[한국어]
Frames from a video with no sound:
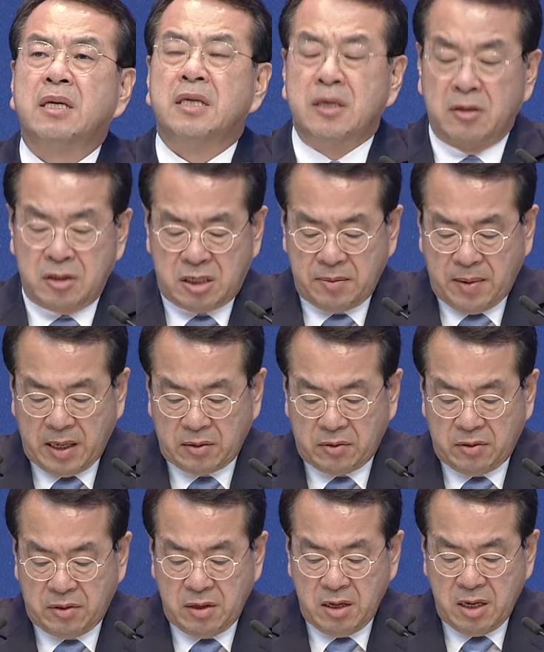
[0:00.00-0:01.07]
이것이
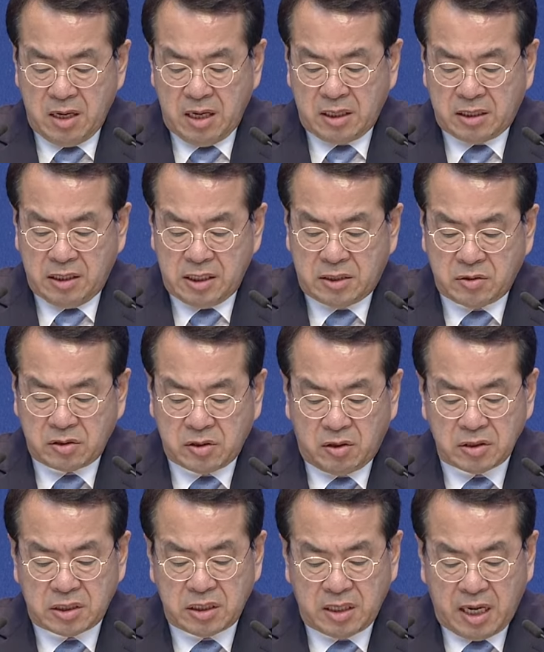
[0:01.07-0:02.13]
바로 예, 그리스도
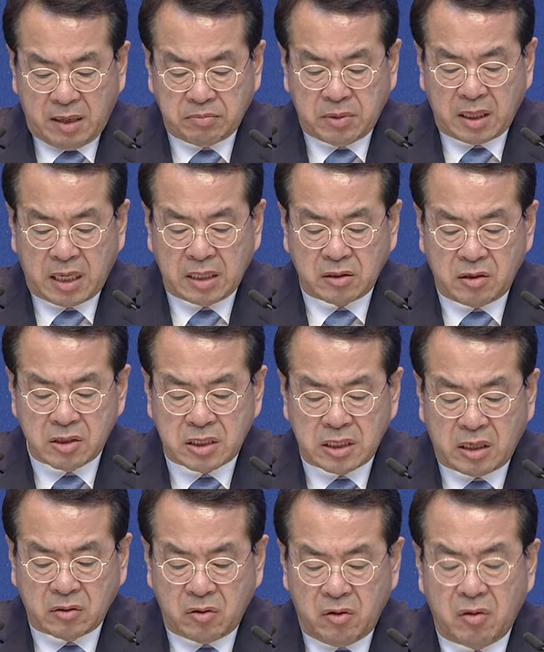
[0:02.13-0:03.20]
정신에 합당한
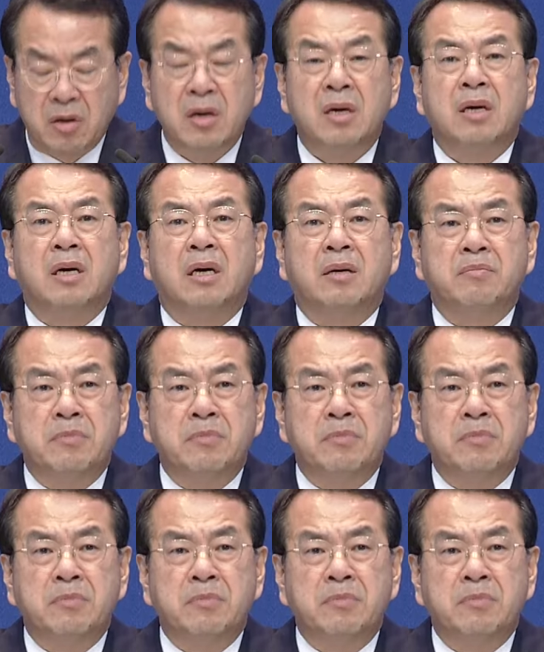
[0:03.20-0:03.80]
것이라고 어,